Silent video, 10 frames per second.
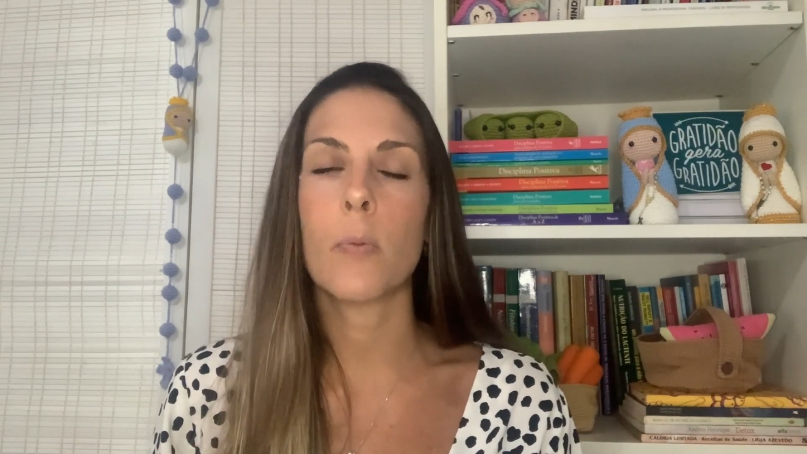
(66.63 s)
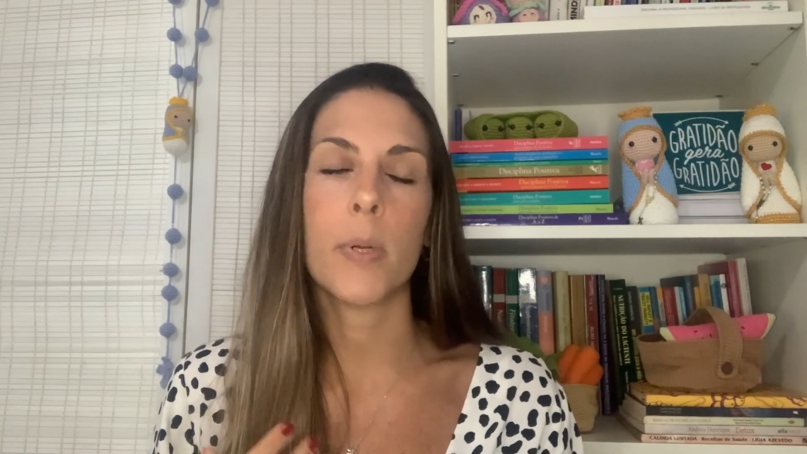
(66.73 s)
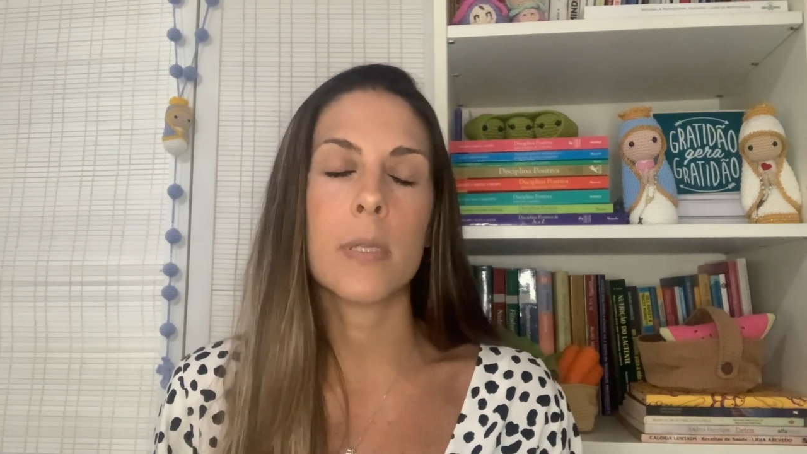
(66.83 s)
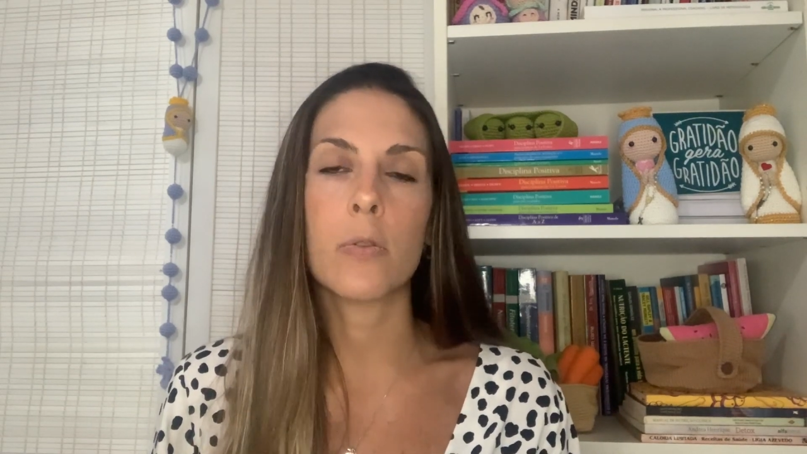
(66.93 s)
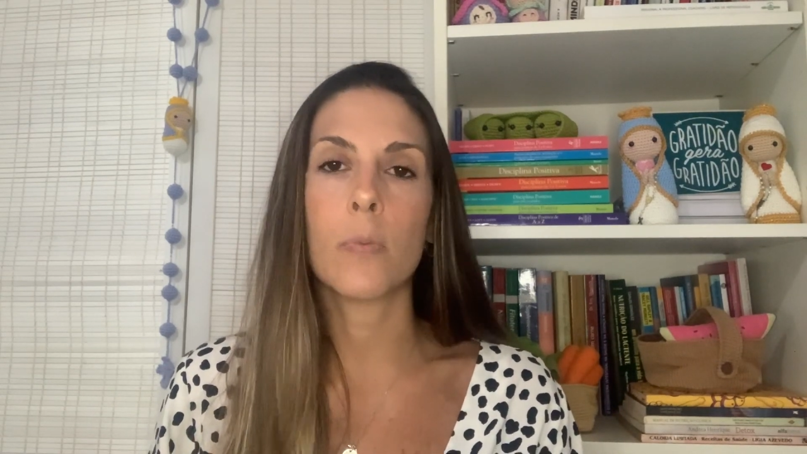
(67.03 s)
eu
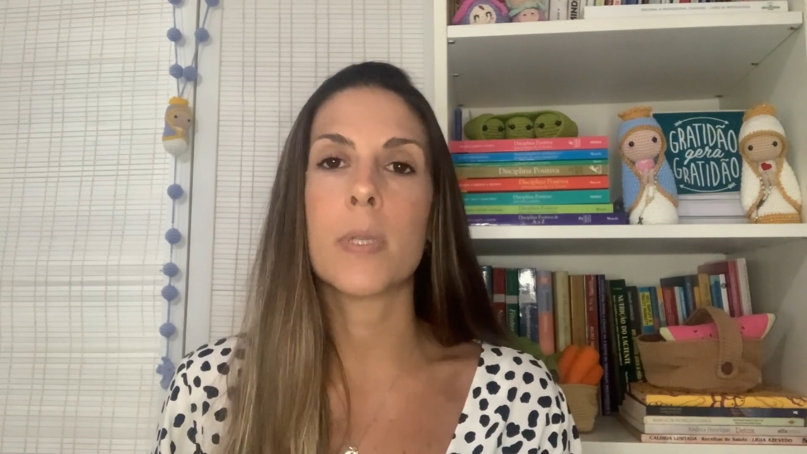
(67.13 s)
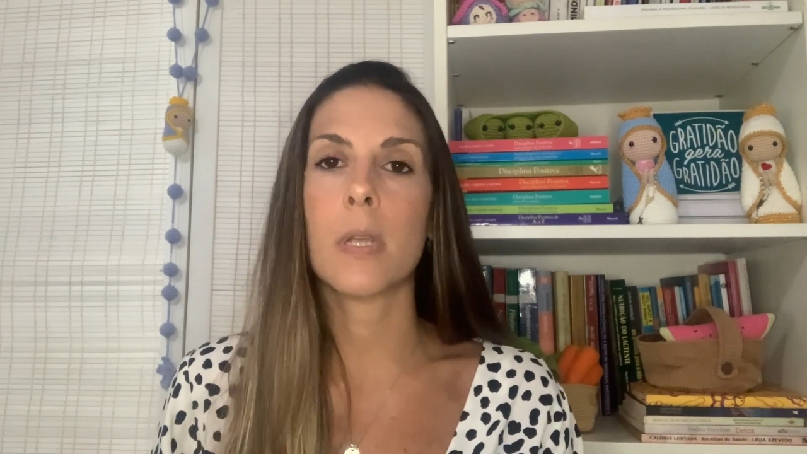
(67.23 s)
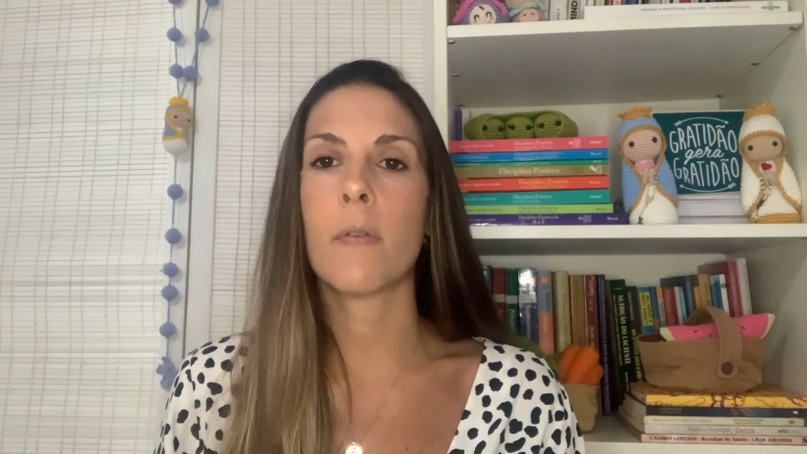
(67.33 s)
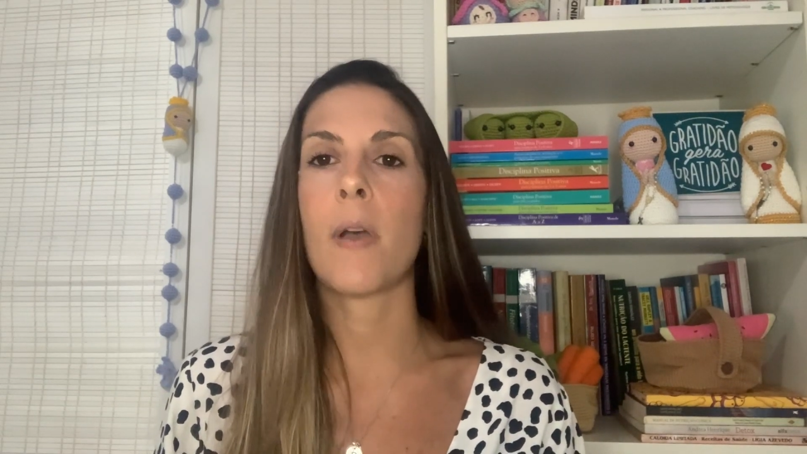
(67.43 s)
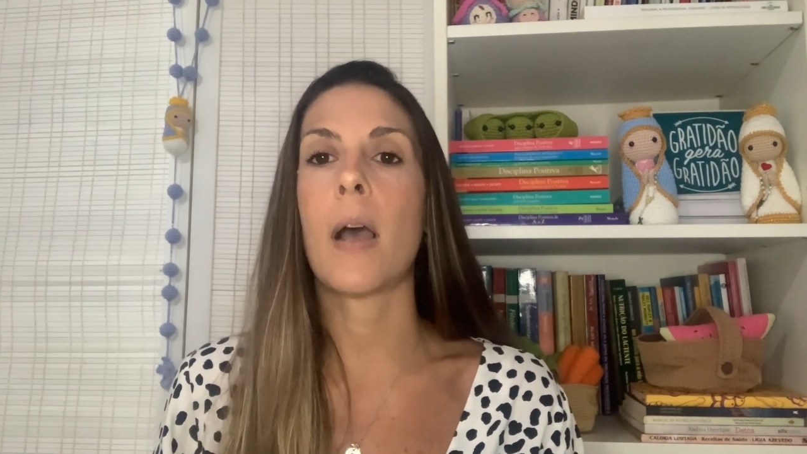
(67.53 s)
preciso
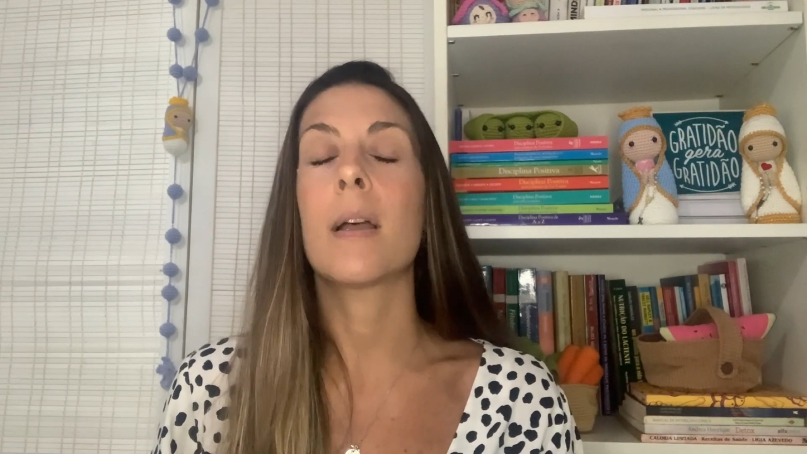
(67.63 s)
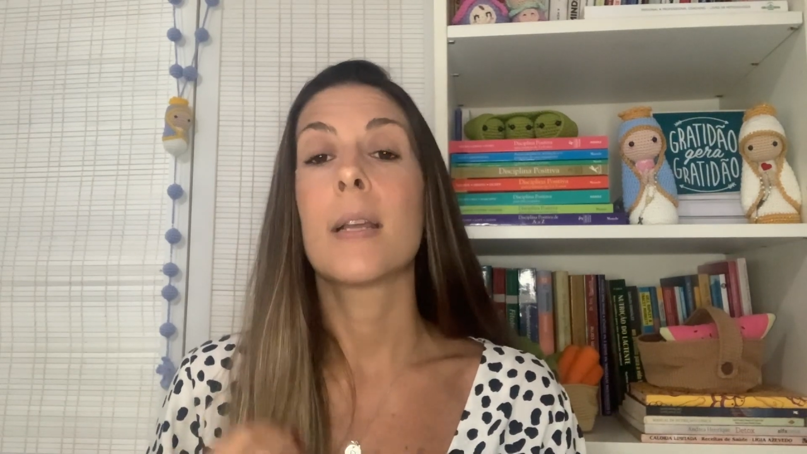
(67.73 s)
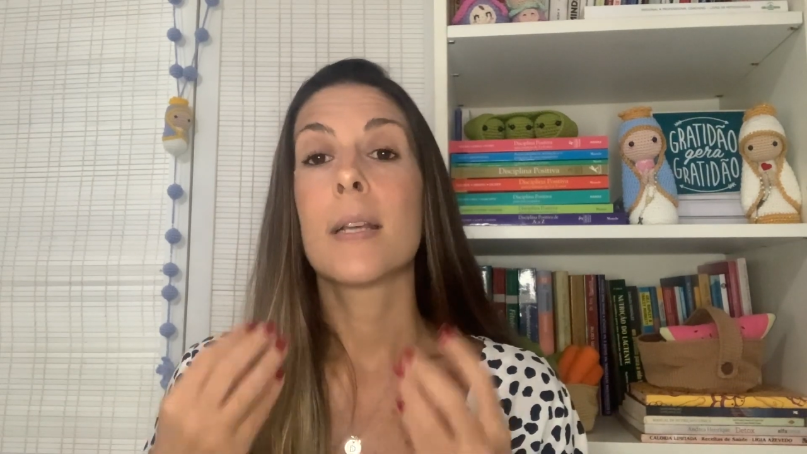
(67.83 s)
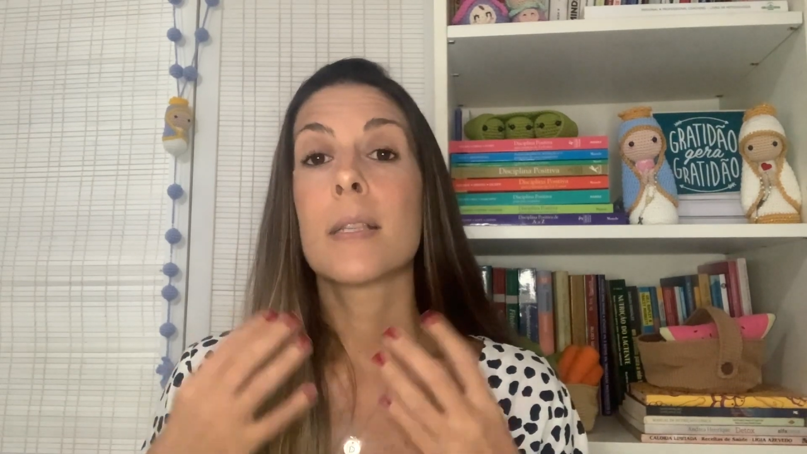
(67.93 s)
observar